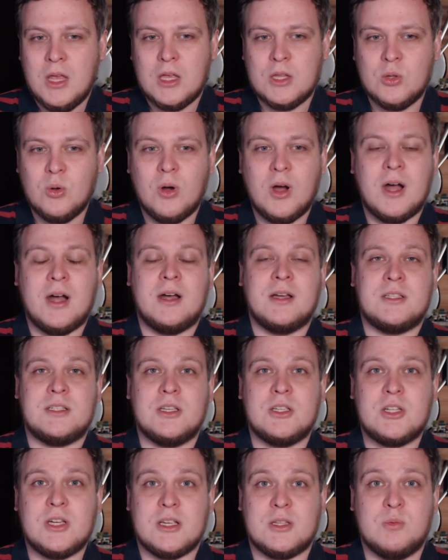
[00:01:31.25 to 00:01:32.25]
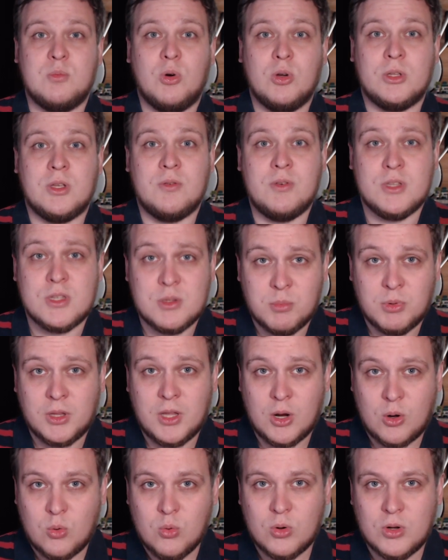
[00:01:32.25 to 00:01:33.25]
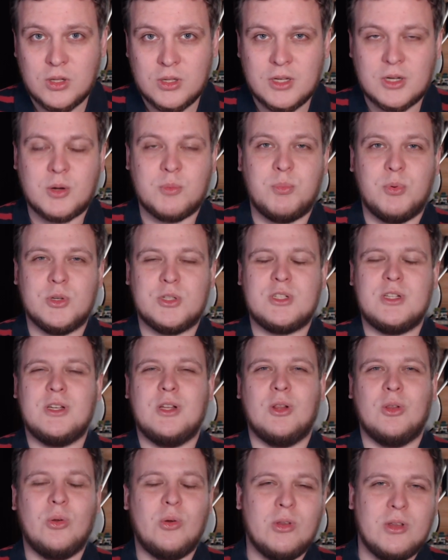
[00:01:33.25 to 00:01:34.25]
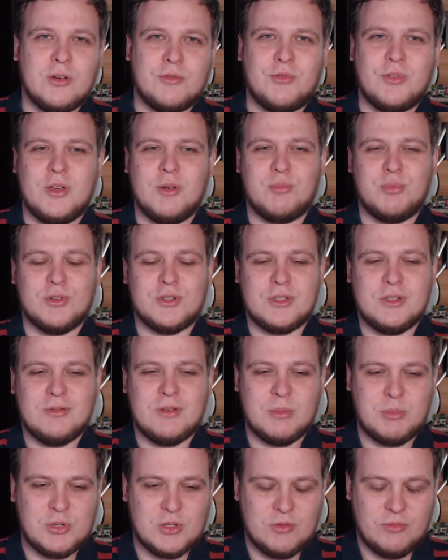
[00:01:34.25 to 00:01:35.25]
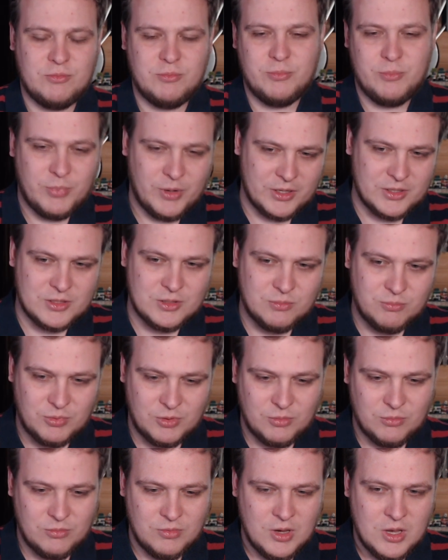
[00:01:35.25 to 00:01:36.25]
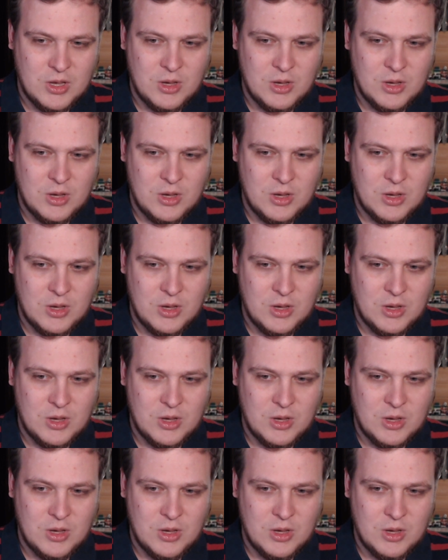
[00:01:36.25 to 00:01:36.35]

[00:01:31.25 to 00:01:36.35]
Ну, а сейчас мода, видимо, на куколок после лолов и после вообще, в принципе,